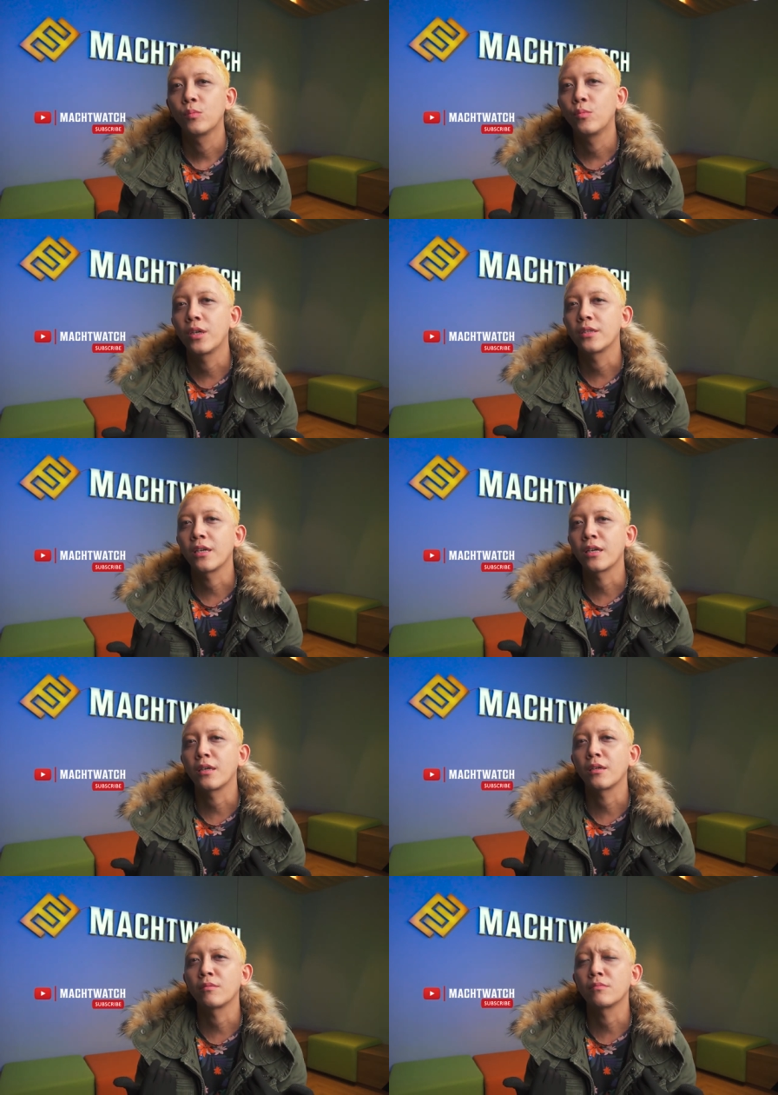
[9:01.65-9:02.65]
buat yang
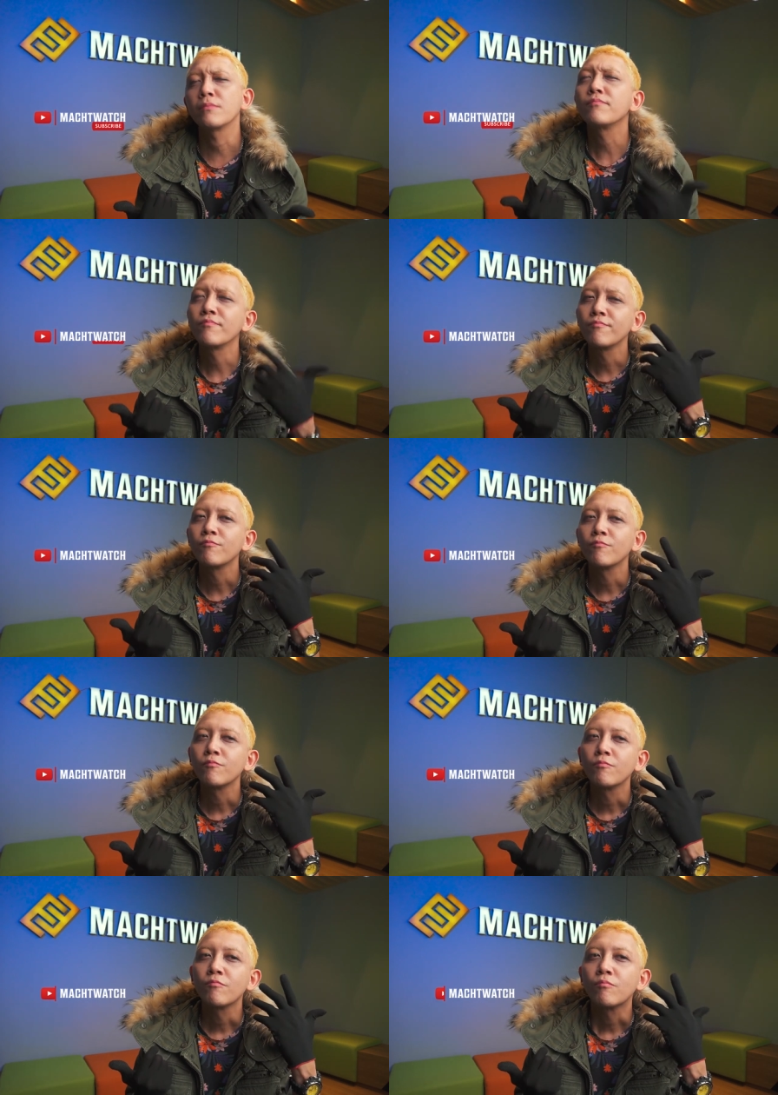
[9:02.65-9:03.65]

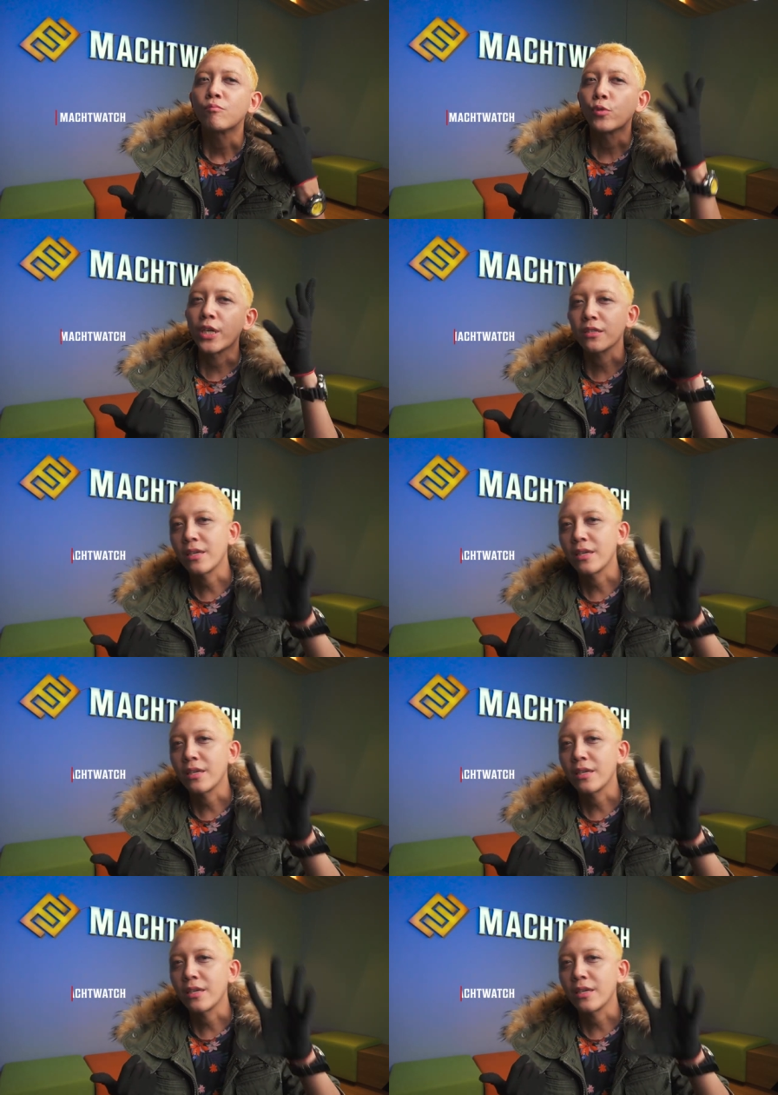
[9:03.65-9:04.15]
punya